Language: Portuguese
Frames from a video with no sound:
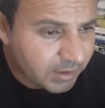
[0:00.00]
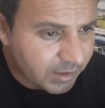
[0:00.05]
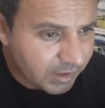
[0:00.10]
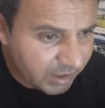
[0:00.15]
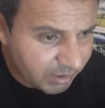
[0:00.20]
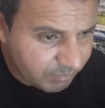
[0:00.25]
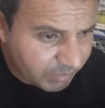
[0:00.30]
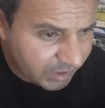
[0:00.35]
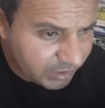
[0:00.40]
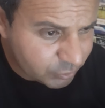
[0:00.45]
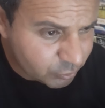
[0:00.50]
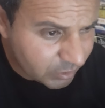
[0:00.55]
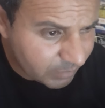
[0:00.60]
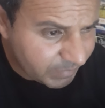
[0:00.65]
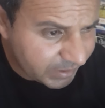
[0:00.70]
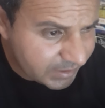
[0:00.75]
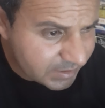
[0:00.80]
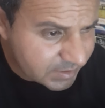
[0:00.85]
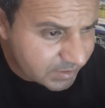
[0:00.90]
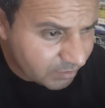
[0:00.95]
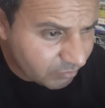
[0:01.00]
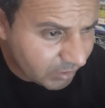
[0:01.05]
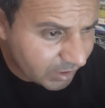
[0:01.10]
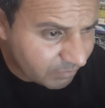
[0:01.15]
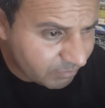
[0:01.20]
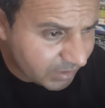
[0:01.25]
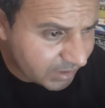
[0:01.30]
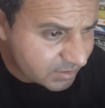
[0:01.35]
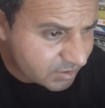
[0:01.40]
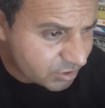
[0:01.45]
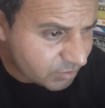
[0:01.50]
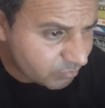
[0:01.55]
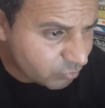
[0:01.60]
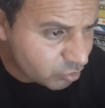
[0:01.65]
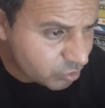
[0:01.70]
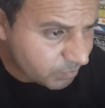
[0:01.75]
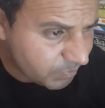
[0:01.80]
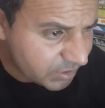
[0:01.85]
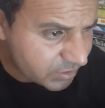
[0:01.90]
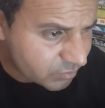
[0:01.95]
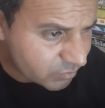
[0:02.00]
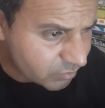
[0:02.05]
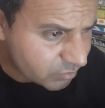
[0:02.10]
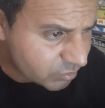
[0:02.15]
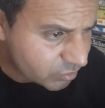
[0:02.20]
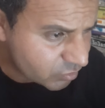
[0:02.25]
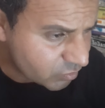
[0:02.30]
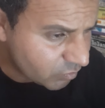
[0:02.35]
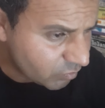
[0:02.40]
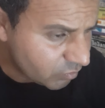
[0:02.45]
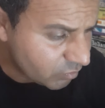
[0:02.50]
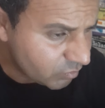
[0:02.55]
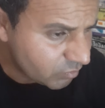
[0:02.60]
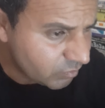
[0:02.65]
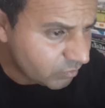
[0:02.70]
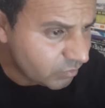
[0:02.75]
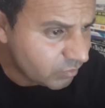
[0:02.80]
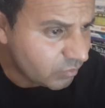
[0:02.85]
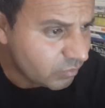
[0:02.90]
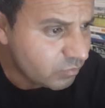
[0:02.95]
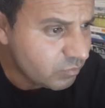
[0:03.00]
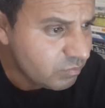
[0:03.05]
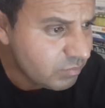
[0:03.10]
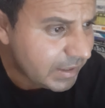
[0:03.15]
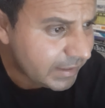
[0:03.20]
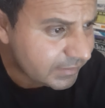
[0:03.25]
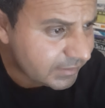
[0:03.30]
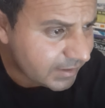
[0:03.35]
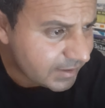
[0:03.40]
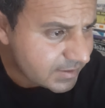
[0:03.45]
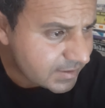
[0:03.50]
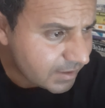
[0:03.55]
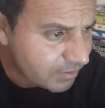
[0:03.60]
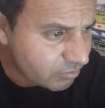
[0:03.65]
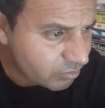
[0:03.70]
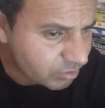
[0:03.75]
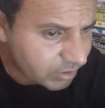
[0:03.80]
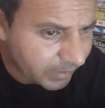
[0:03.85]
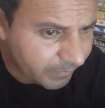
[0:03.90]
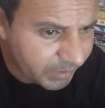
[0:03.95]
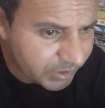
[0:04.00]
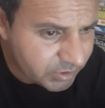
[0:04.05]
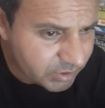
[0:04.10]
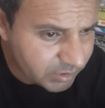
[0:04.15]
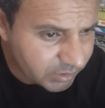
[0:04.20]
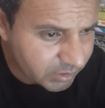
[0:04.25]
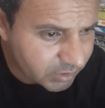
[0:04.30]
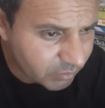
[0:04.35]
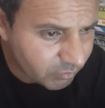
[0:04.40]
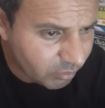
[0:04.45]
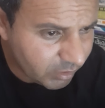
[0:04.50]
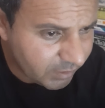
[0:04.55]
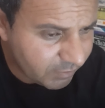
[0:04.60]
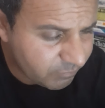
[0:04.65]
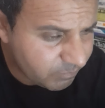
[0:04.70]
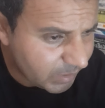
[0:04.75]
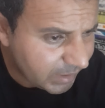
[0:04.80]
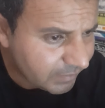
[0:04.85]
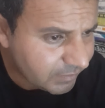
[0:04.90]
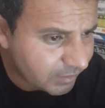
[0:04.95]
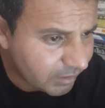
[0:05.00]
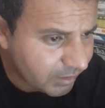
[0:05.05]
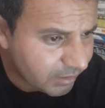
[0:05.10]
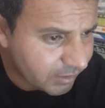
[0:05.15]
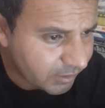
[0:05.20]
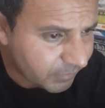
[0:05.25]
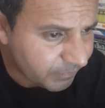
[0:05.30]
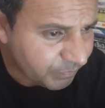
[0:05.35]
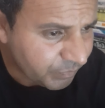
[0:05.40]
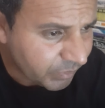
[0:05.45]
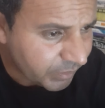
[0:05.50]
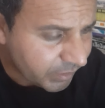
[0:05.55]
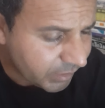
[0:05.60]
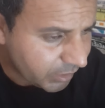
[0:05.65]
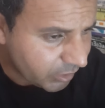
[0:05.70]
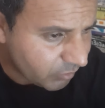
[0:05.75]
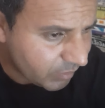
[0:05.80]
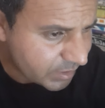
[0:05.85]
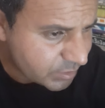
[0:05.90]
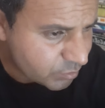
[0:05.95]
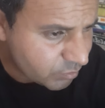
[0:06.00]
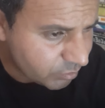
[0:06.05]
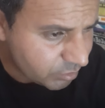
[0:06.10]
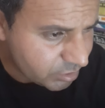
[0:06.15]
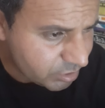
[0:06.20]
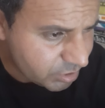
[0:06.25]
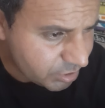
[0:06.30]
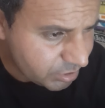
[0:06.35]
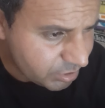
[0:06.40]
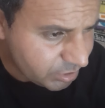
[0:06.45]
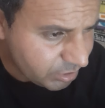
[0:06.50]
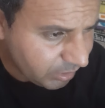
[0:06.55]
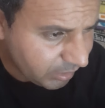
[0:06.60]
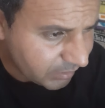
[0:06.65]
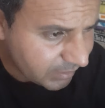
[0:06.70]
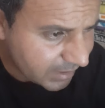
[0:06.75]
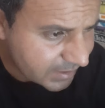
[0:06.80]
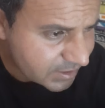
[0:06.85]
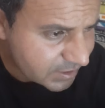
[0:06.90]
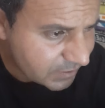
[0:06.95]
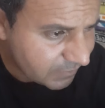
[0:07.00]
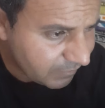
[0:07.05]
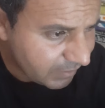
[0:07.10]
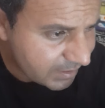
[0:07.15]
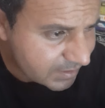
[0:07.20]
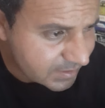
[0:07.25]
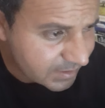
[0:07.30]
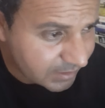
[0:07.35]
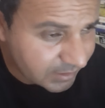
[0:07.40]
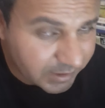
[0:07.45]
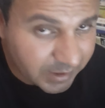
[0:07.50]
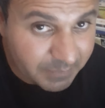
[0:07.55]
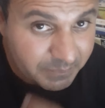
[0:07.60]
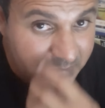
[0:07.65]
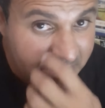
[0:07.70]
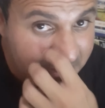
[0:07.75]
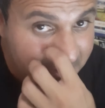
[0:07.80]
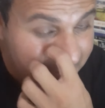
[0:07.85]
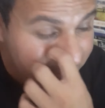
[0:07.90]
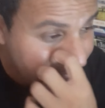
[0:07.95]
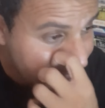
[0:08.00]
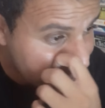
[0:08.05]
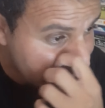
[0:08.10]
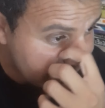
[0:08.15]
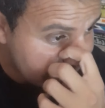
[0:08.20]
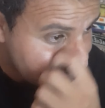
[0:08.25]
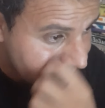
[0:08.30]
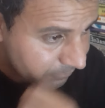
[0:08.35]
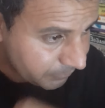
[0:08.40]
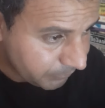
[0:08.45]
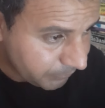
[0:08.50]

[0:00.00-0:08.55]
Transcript: Abaixo apareceram camadas de múltiplas cores, com uma atrás da outra. À medida que eu olhava para a terra, eram as cores distintas das esferas entre a minha e a terra.